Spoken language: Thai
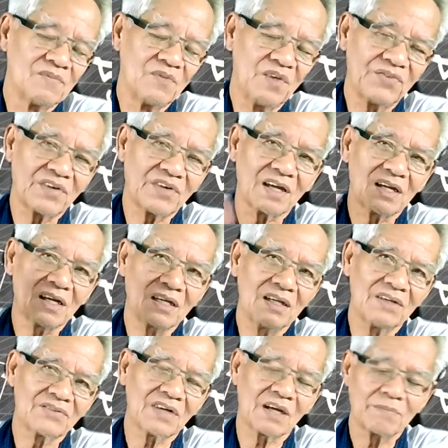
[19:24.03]
วิทยาศาสตร์นักวิ
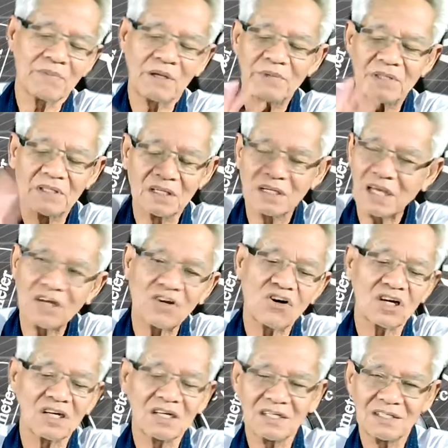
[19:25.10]
ทยาศาสตร์ไปไม่ถึงแน่นอ
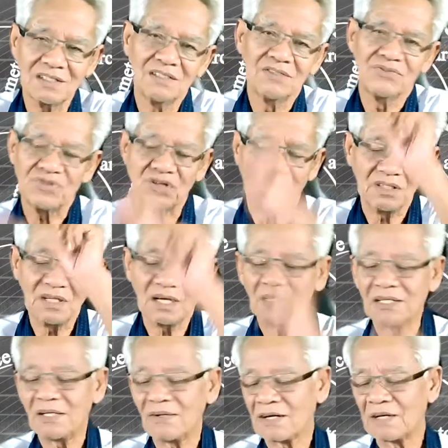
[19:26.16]
นนะ จิตอย่าง
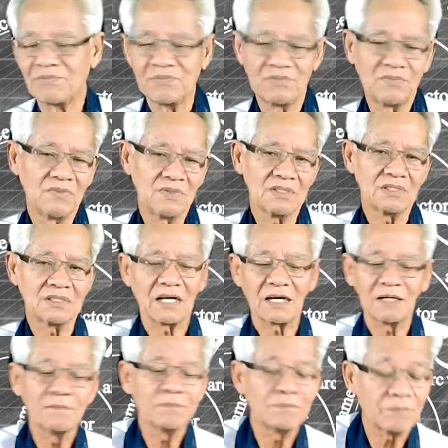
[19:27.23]
เดียวครับ จะ
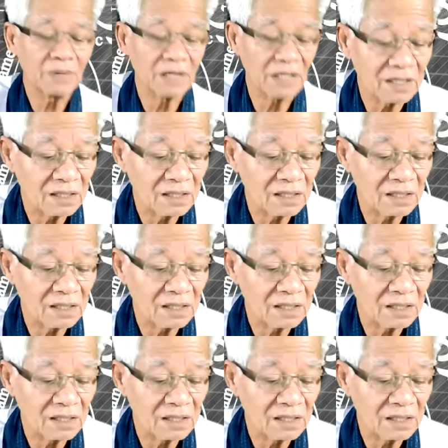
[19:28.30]
ไป